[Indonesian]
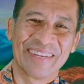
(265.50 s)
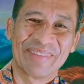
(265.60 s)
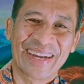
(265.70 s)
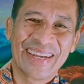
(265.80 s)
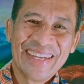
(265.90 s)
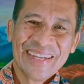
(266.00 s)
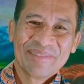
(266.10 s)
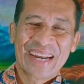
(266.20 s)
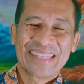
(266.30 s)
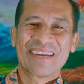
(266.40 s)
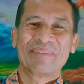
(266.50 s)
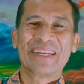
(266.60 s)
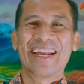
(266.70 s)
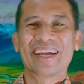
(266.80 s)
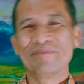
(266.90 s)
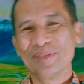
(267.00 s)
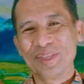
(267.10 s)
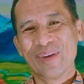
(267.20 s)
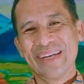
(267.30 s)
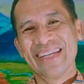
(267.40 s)
Emang pada zaman ini ada
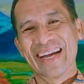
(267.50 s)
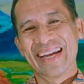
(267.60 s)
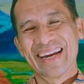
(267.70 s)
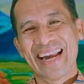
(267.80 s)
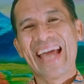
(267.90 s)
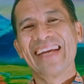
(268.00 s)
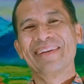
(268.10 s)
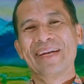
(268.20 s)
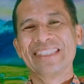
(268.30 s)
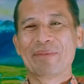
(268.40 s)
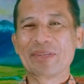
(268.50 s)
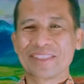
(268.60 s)
kebutuhan yang lain dari zaman